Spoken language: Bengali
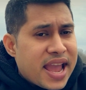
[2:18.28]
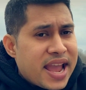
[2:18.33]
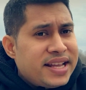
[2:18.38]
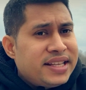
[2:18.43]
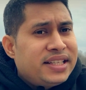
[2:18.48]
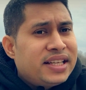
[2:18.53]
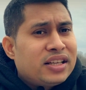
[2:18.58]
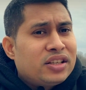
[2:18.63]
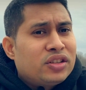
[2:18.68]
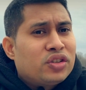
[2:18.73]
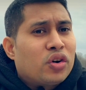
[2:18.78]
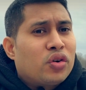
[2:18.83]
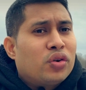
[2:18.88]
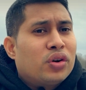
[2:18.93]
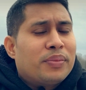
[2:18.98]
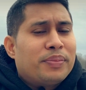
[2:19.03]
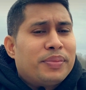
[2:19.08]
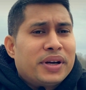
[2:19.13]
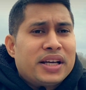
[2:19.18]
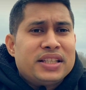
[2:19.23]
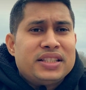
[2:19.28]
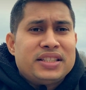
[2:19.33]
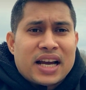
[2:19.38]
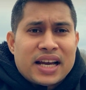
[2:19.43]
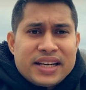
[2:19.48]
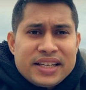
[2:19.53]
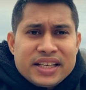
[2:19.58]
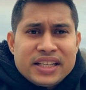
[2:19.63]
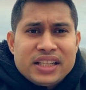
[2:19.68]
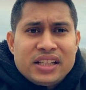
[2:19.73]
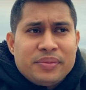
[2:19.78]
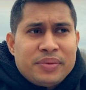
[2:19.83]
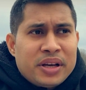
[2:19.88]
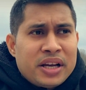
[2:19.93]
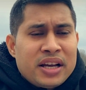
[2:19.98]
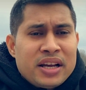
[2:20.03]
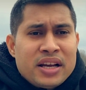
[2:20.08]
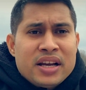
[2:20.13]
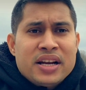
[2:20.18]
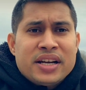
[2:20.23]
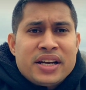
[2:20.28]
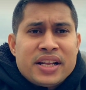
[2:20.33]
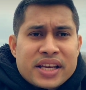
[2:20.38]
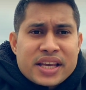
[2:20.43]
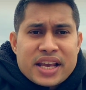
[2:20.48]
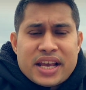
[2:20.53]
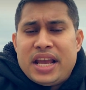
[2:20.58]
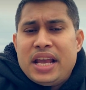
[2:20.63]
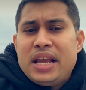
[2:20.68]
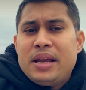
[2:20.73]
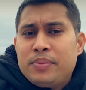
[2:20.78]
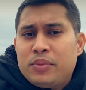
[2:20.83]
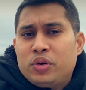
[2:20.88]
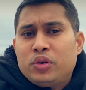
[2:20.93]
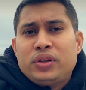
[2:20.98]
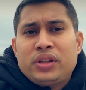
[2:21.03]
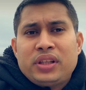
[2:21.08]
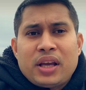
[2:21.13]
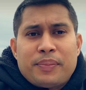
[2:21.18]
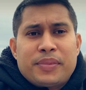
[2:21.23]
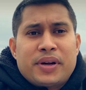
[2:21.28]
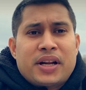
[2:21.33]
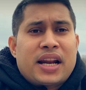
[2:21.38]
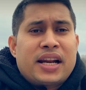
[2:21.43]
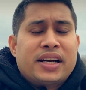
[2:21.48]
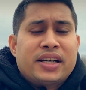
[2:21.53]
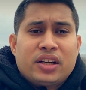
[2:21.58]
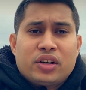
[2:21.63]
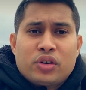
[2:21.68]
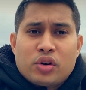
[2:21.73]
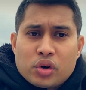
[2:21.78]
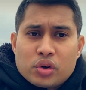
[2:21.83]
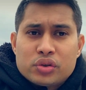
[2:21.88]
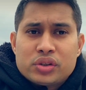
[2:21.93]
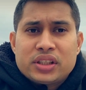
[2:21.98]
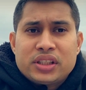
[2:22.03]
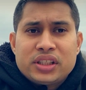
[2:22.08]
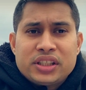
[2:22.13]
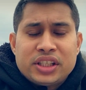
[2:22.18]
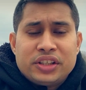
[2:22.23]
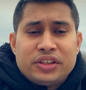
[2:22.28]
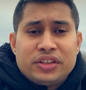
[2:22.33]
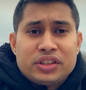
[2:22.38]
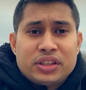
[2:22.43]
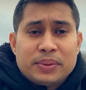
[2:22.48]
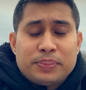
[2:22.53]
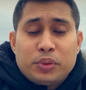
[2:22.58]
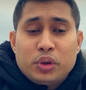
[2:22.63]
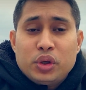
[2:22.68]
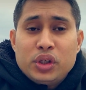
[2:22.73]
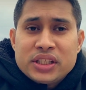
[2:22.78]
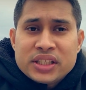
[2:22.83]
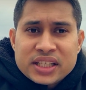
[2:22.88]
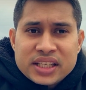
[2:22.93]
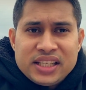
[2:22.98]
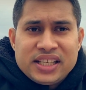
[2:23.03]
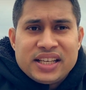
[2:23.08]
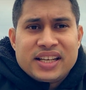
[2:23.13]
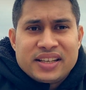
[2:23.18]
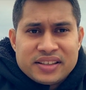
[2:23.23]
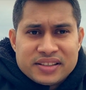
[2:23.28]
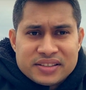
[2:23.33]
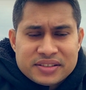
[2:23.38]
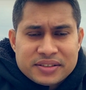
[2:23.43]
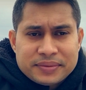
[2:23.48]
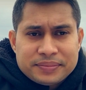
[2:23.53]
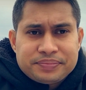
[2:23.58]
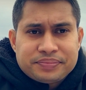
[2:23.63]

এই যে যখন আপনাকে জানিয়ে দেবে ঠিক এই মুহূর্তে আপনার আর একটা খরচ আছে সেটা হচ্ছে পুলিশ ক্লিয়ারেন্স